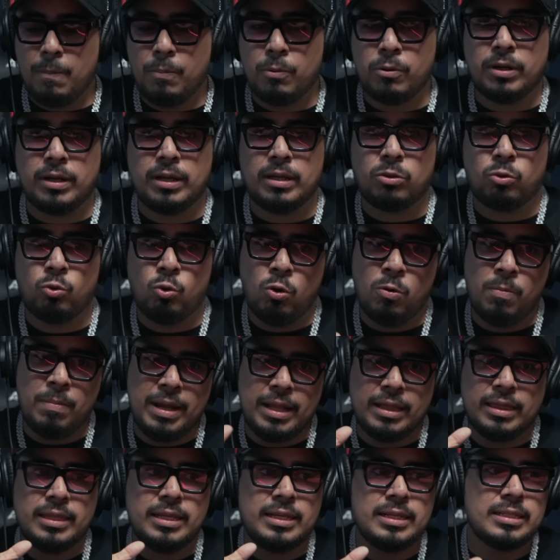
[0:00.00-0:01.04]
porque tú lo
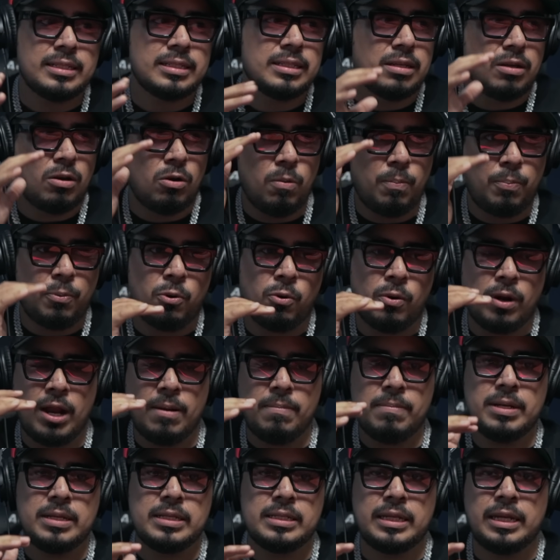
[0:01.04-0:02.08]
metes, lo
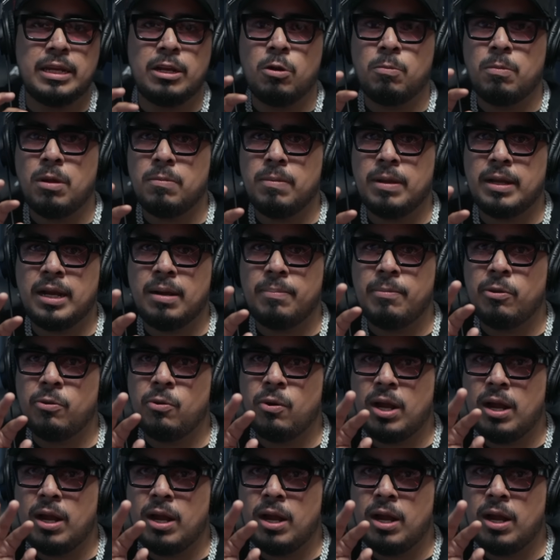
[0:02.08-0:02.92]
programas y nomás vas cambiando